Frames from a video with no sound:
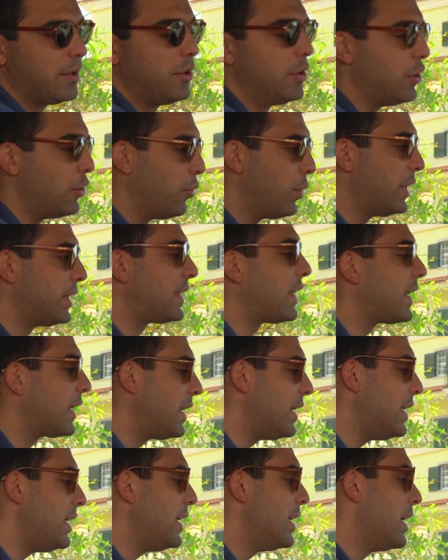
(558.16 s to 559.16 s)
eu entro
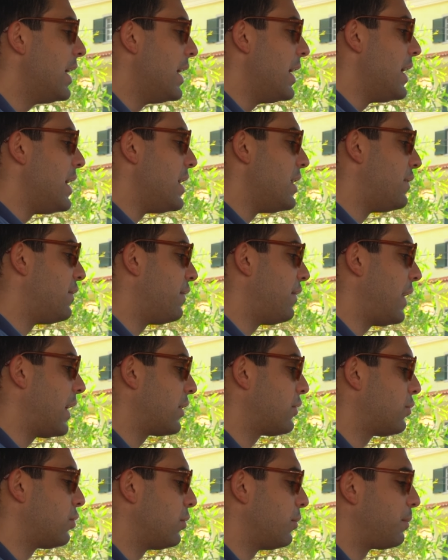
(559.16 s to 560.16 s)
aqui e de
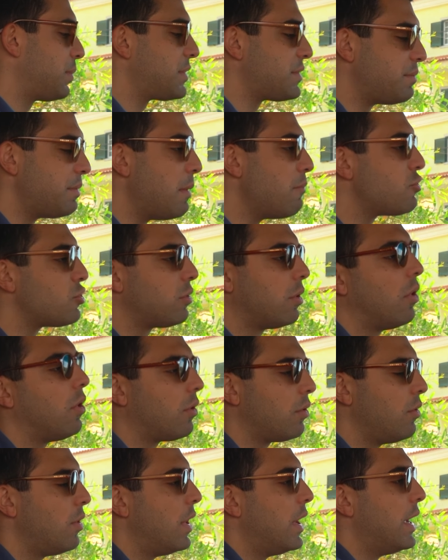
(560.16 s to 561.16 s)
facto percebemos
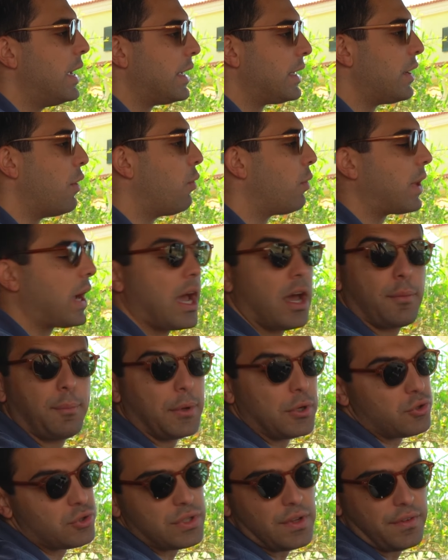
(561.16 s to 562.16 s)
logo que é um carro
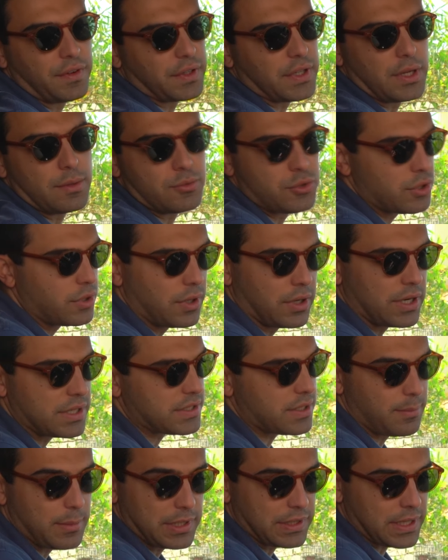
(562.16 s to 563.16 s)
para nos divertirmos.
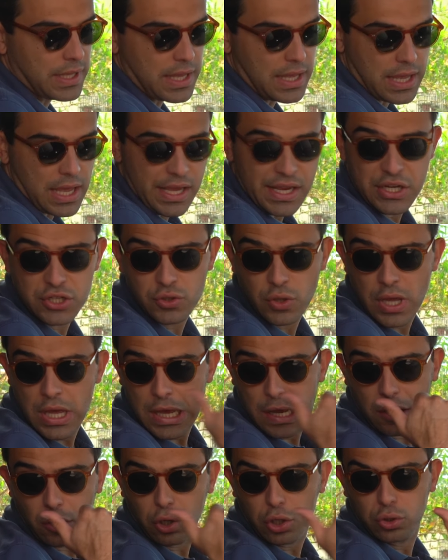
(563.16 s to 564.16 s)
Honestamente, é, é isto.
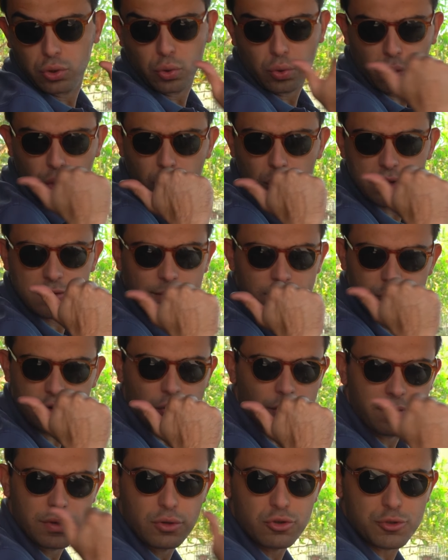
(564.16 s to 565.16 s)
Agora estou curioso, vamos
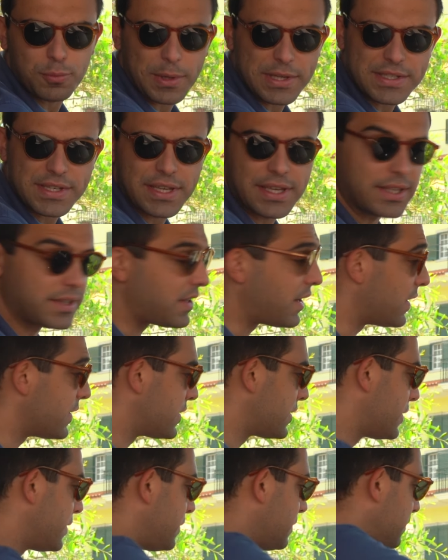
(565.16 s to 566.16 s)
só ver o espaço aqui atrás.